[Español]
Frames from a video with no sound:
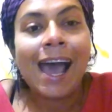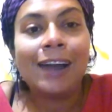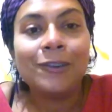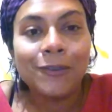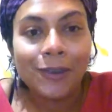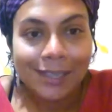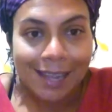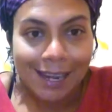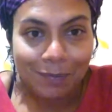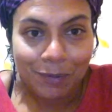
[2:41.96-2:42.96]
Algunas
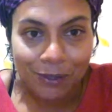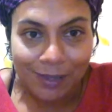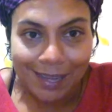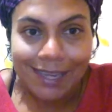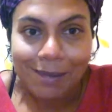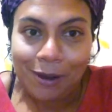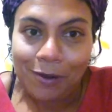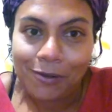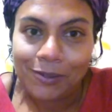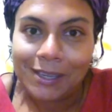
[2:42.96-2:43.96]
de las personas que me
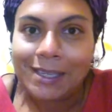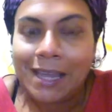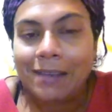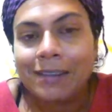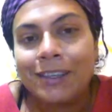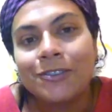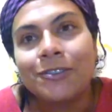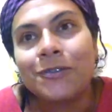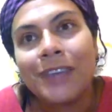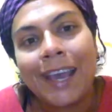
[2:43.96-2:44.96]
conocen saben que yo
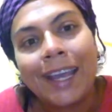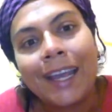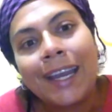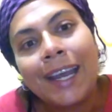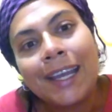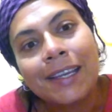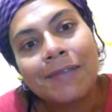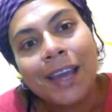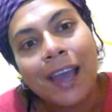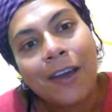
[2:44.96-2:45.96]
soy viajera y que
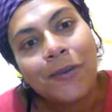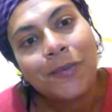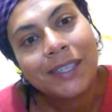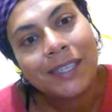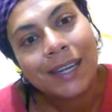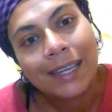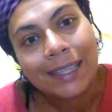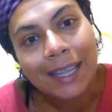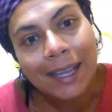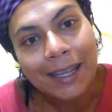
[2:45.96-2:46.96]
he viajado en
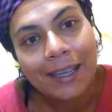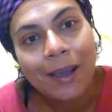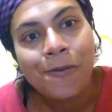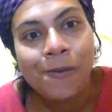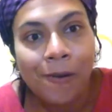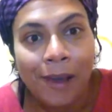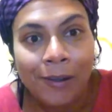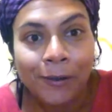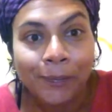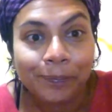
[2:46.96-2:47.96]
bicicleta y aún lo
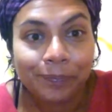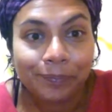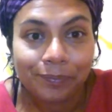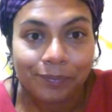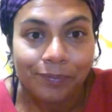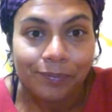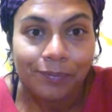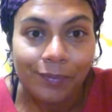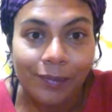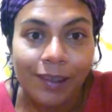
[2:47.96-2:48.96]
hago
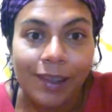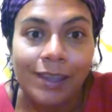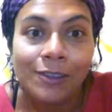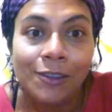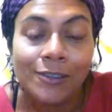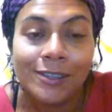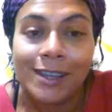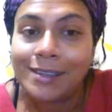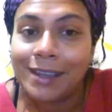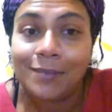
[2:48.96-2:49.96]

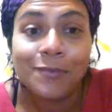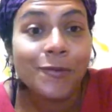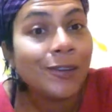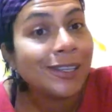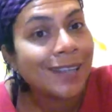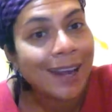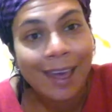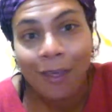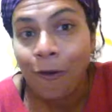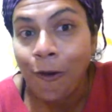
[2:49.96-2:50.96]
entonces es muy
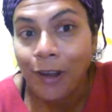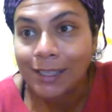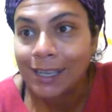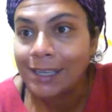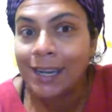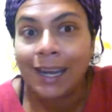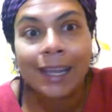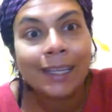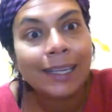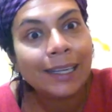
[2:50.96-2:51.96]
sanador salir al
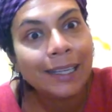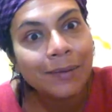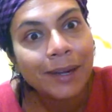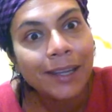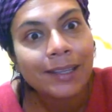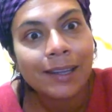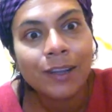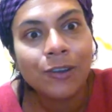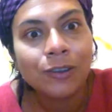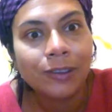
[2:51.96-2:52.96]
aire libre, estar
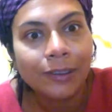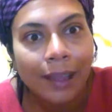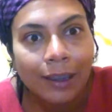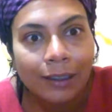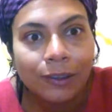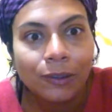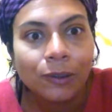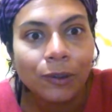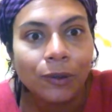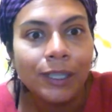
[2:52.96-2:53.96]
en
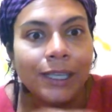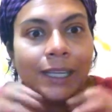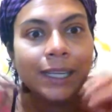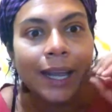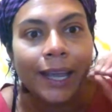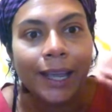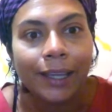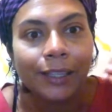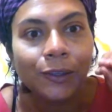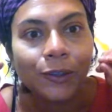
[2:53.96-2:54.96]
contacto
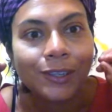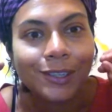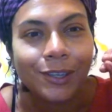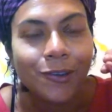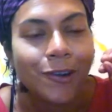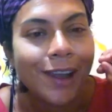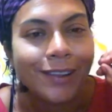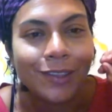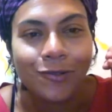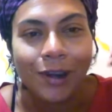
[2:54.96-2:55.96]
directo, así con la
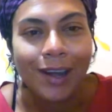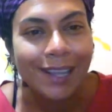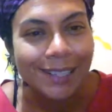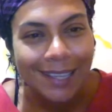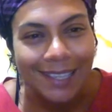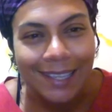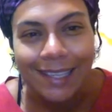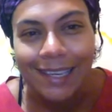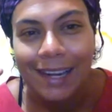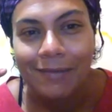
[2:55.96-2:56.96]
naturaleza,
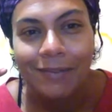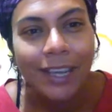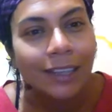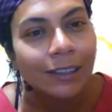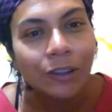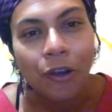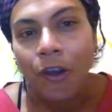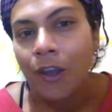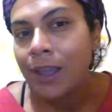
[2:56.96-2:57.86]
sentir el viento,